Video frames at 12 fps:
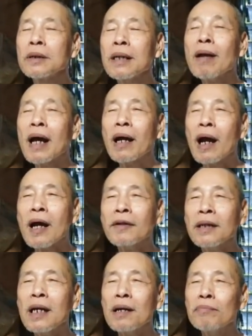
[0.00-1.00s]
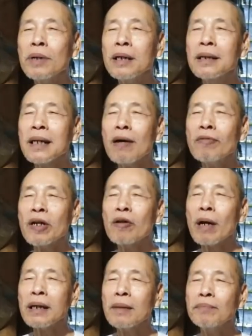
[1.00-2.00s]
sáu lần cái đó tức là 16
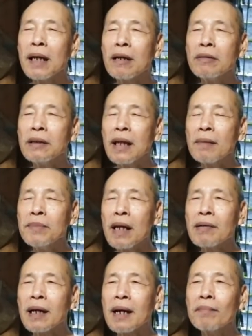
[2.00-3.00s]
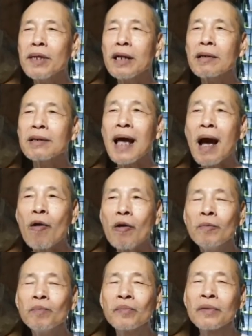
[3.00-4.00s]
triệu bảy trăm tám sáu ngàn năm nhân cho sáu
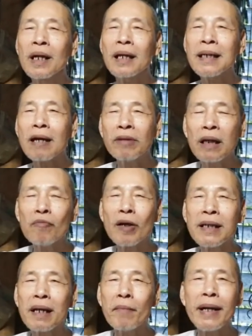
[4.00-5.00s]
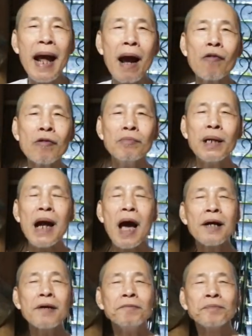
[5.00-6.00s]
là sáu tỷ kiếp qua sen mới nở mới
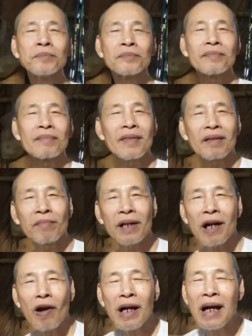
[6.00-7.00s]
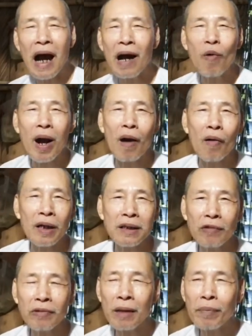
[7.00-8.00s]
nở mà nợ cái nở quá lâu
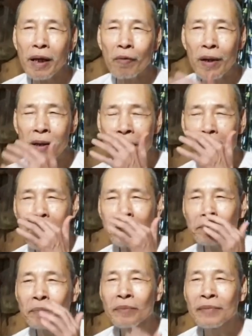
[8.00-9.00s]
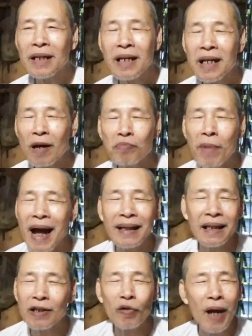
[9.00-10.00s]
rồi sáu tỷ kiếp qua nở nên học
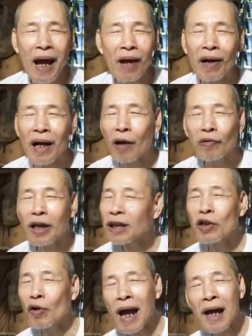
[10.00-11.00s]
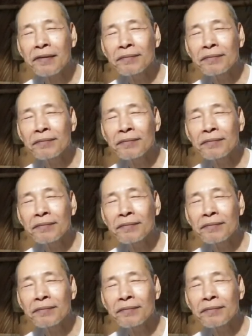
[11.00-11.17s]
bàn tới vụ đất họ không nói tới vụ đất